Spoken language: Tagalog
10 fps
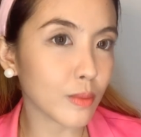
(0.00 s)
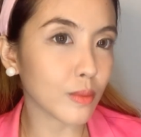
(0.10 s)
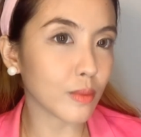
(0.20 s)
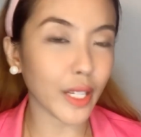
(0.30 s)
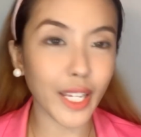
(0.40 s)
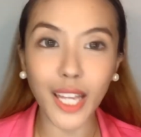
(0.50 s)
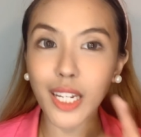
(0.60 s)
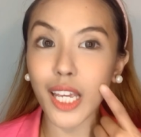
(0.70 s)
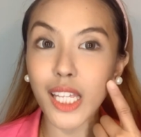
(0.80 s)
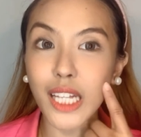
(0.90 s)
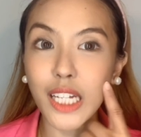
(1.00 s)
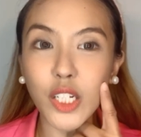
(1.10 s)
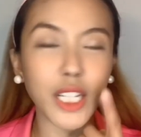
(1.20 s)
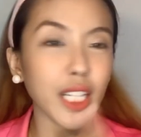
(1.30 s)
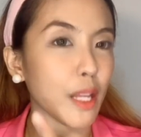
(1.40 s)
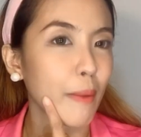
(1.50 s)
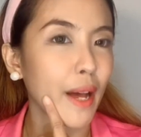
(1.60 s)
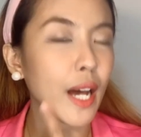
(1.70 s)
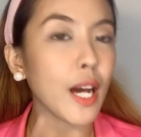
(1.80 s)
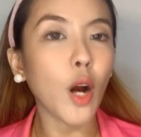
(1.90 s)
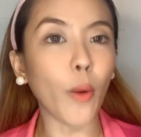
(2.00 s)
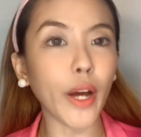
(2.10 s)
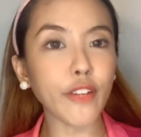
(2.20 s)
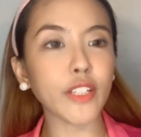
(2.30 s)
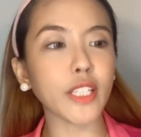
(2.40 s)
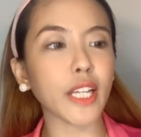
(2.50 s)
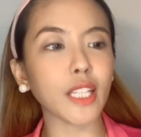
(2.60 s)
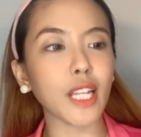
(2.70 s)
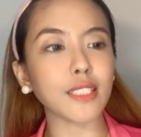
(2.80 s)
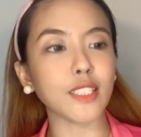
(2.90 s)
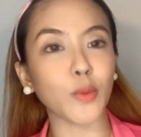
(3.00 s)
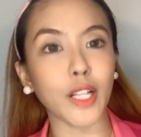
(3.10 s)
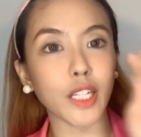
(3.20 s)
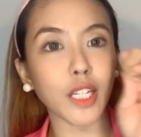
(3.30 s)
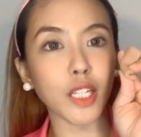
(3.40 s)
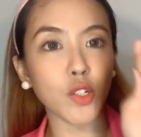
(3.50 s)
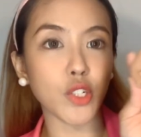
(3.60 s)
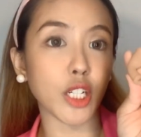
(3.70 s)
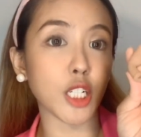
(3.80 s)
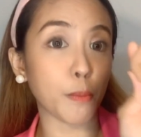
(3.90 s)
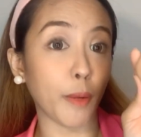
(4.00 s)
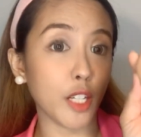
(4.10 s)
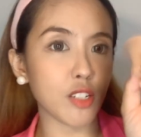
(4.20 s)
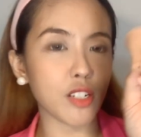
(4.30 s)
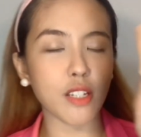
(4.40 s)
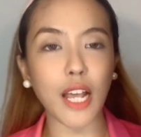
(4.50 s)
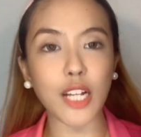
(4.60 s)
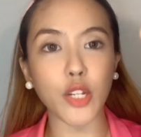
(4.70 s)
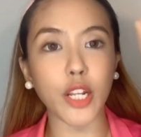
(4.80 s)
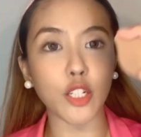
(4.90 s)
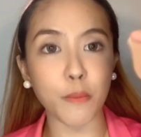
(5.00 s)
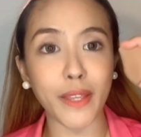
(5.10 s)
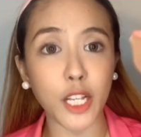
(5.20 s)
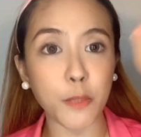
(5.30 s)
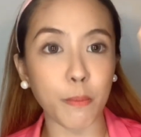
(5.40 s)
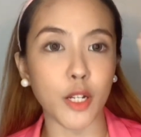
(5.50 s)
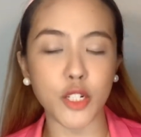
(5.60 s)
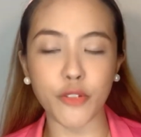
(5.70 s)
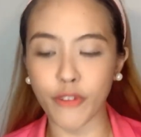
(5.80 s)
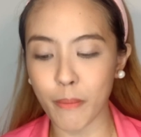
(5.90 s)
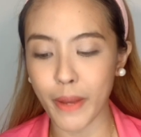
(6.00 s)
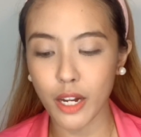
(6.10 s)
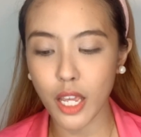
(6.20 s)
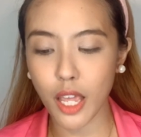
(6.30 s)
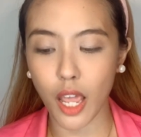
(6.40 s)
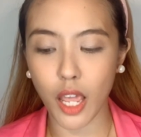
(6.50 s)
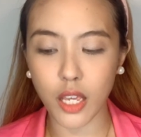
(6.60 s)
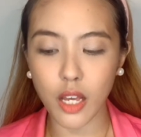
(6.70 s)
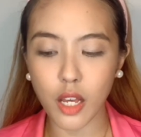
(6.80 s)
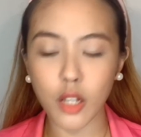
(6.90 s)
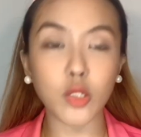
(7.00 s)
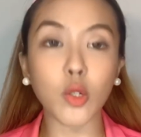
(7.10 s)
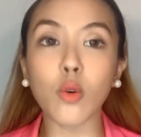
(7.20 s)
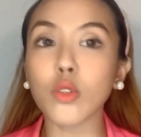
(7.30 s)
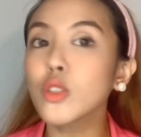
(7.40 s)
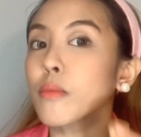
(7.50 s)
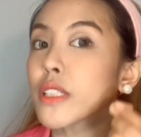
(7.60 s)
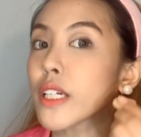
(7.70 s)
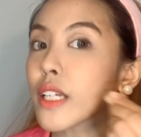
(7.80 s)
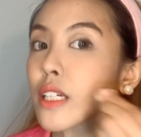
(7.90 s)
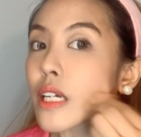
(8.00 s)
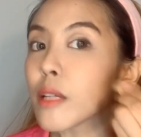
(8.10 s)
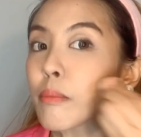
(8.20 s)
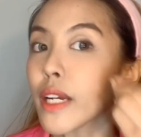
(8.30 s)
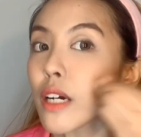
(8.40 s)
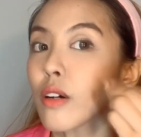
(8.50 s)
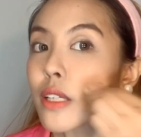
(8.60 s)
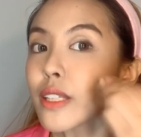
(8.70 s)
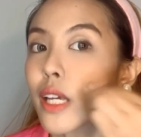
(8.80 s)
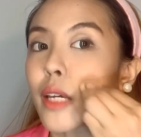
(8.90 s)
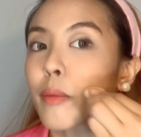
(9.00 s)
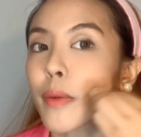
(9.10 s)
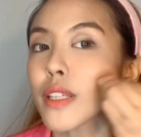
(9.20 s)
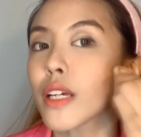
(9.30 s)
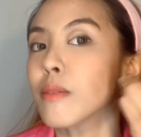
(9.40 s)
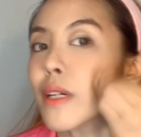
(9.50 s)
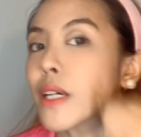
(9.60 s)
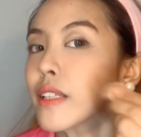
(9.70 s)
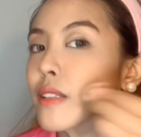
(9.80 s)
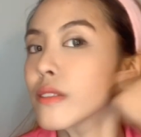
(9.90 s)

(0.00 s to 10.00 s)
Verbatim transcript: Again, nakikita nyo na, ba? Diba? One of the techniques as well, you can use your sponge. This is actually cosmetic sponge from Mary Kay. So, kung gusto mo siyang dagdagan pa ng konti, pwede naman.